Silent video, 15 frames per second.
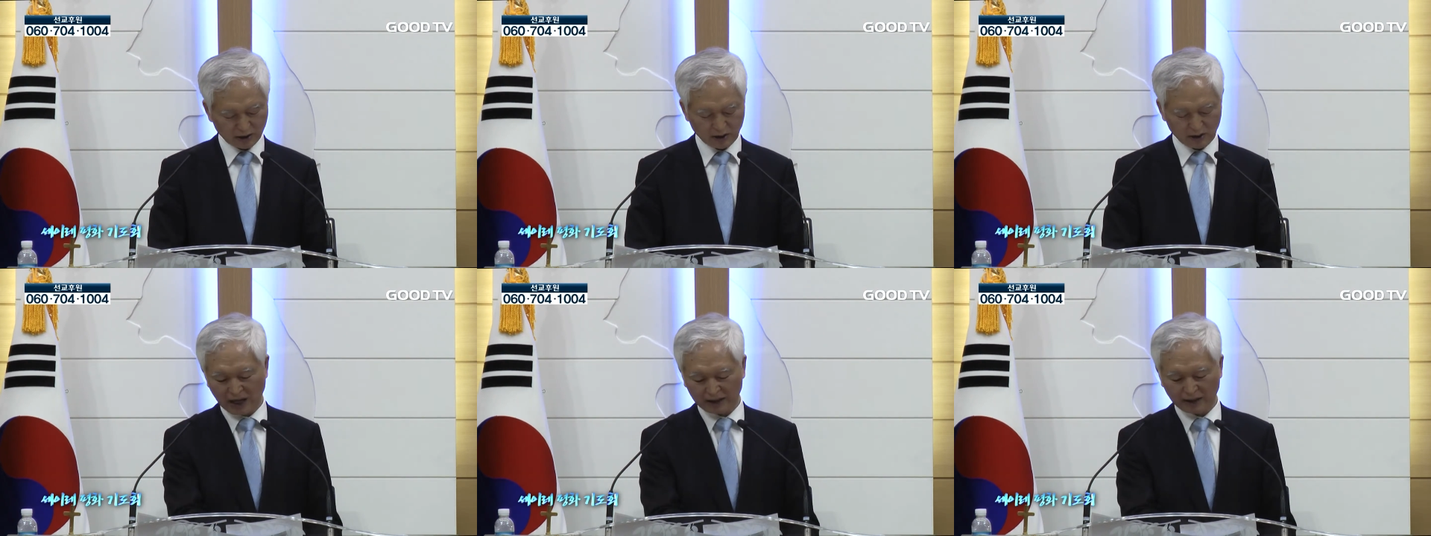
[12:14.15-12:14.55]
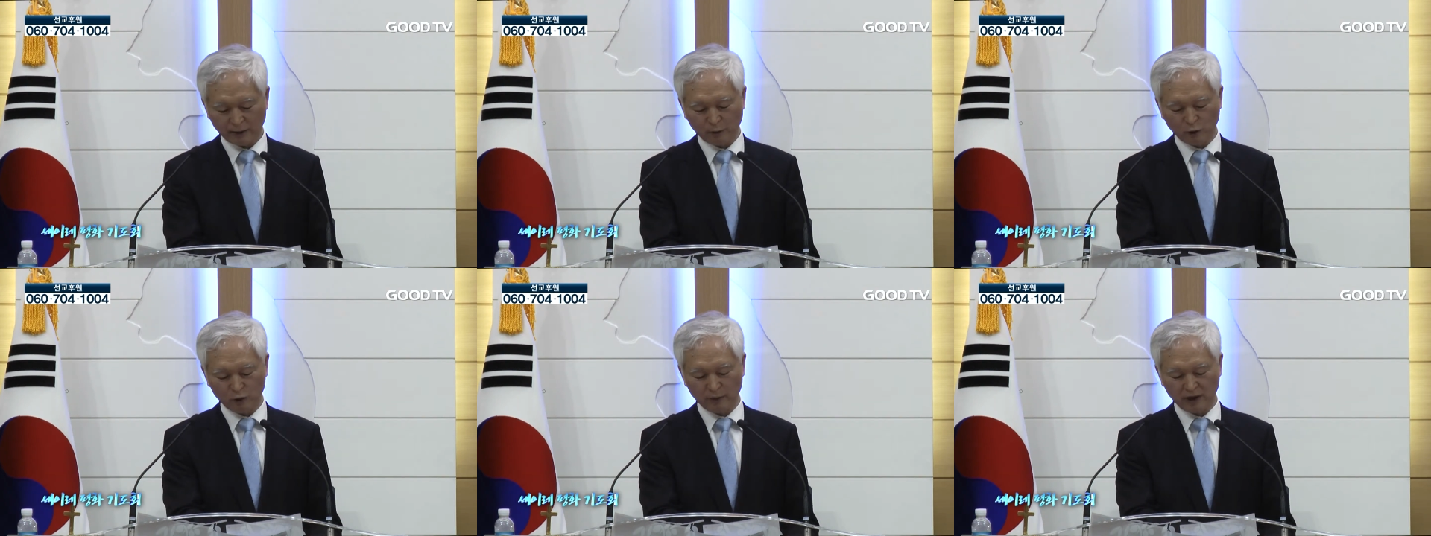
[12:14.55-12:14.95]

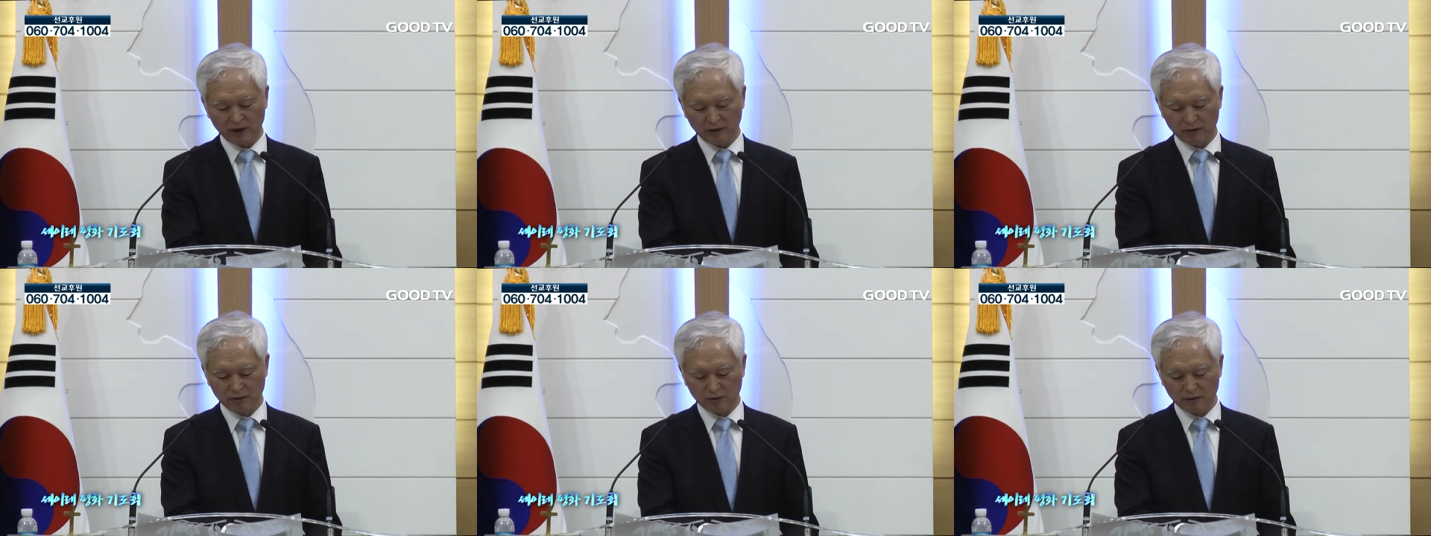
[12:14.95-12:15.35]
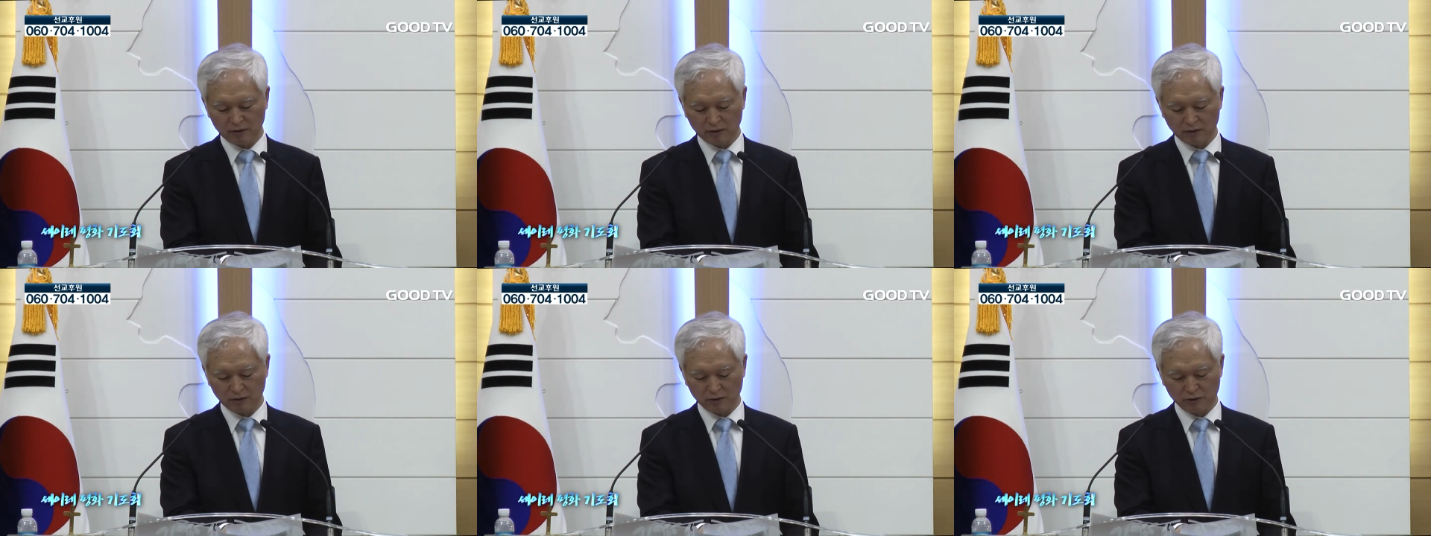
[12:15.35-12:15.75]
마태복음에
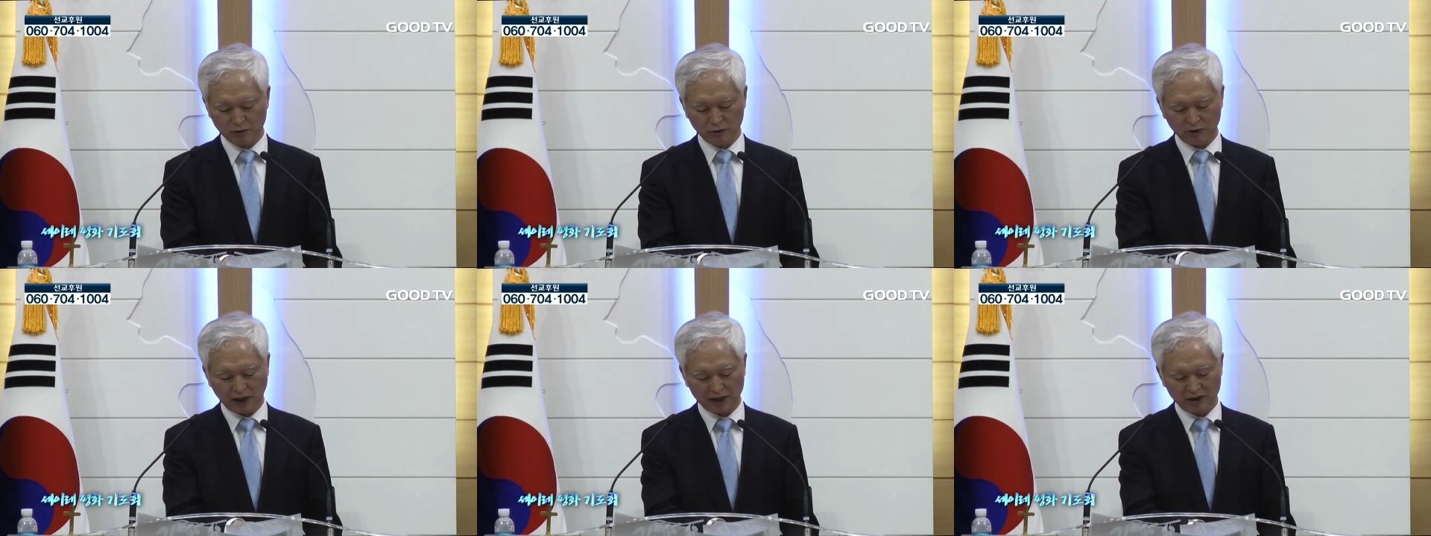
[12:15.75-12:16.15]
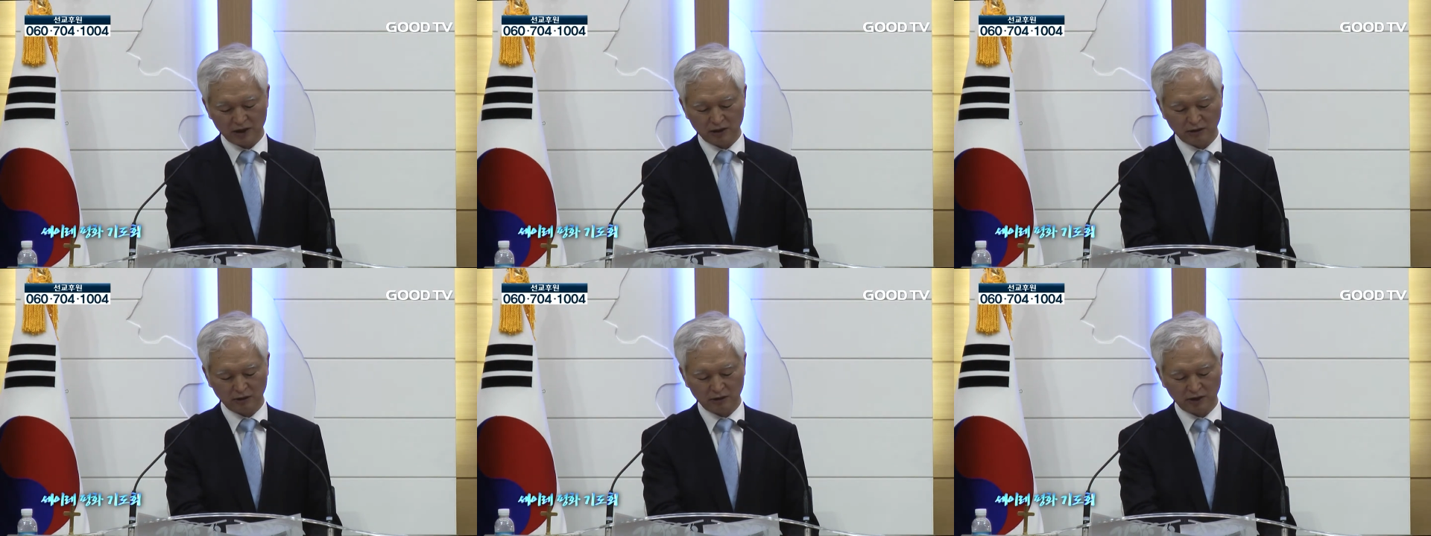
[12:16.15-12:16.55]
있는 것으로 다시
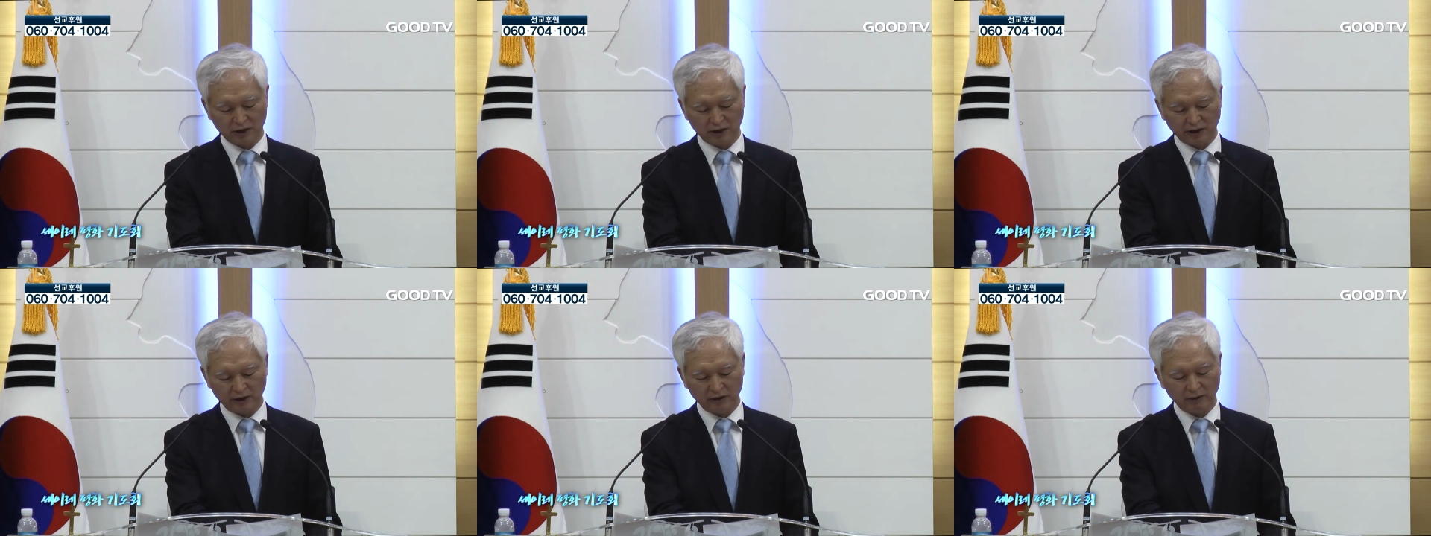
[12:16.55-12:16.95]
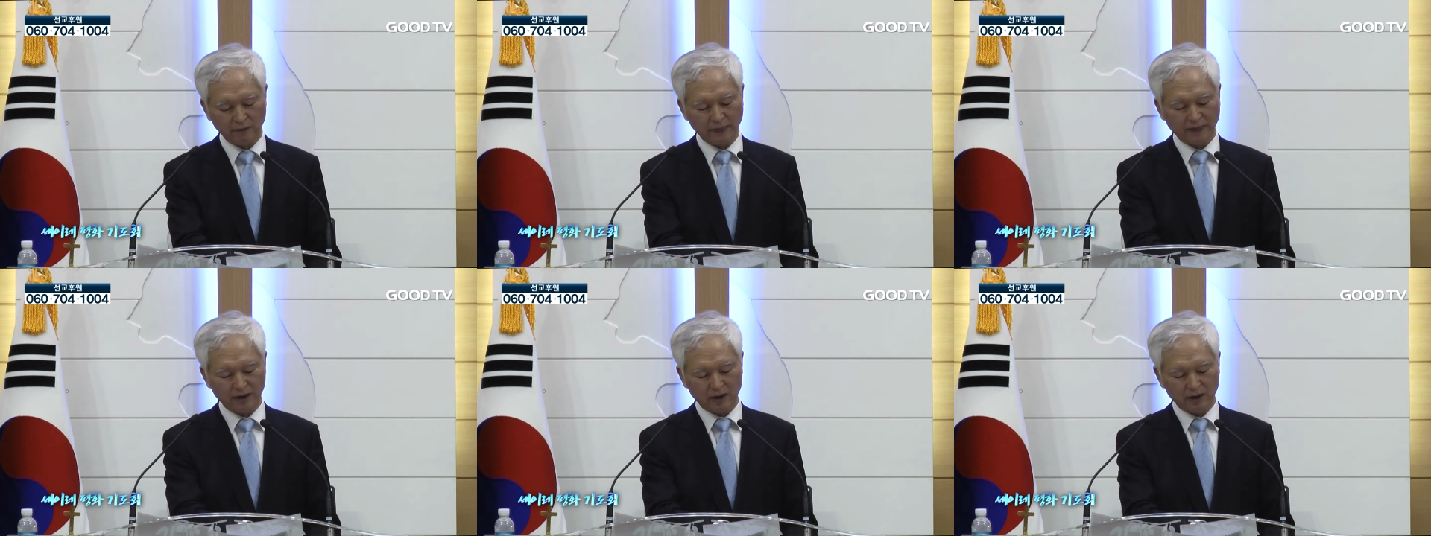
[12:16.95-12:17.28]
읽어 드릴게요.